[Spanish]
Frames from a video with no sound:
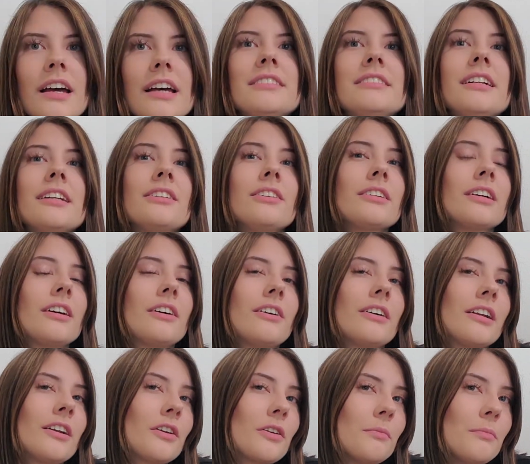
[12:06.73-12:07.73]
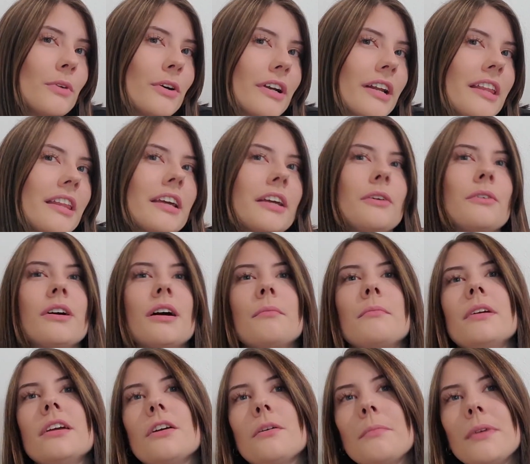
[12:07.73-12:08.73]
Es cierto que con rumores de que un
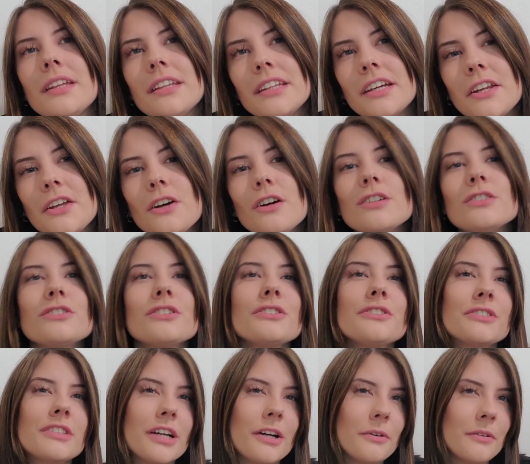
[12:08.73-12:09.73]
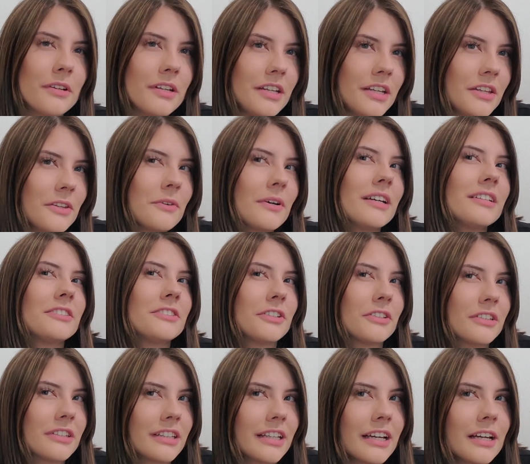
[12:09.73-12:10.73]
amigo misterioso se ha unido a ese
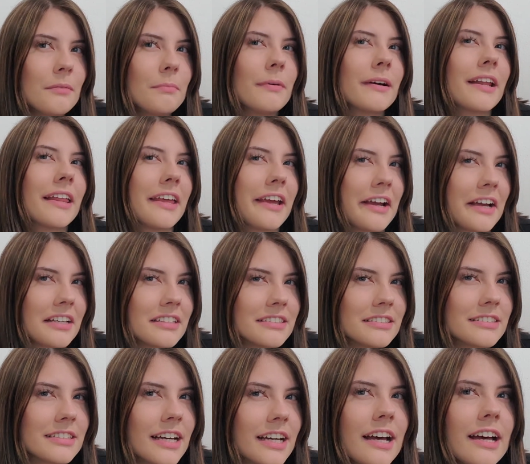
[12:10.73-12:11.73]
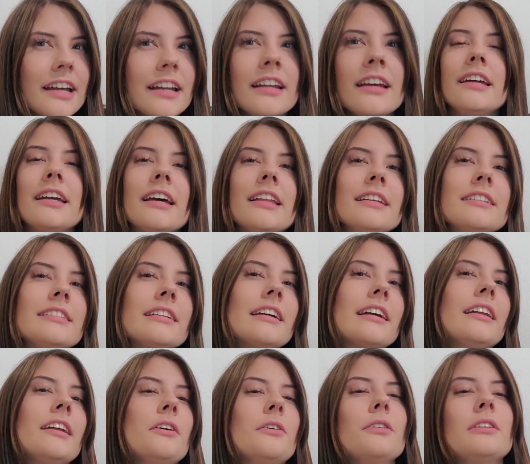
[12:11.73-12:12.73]
hotel para descansar y que dice
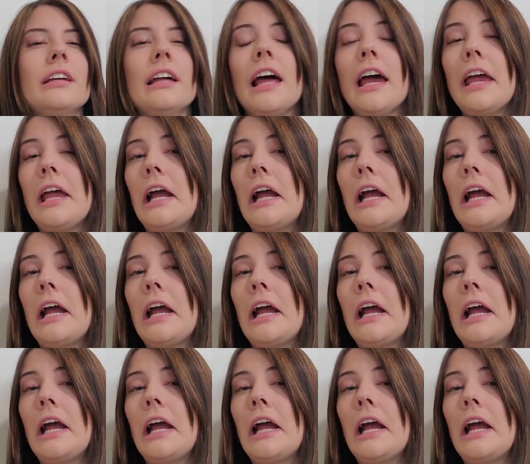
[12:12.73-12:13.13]
que le gustan las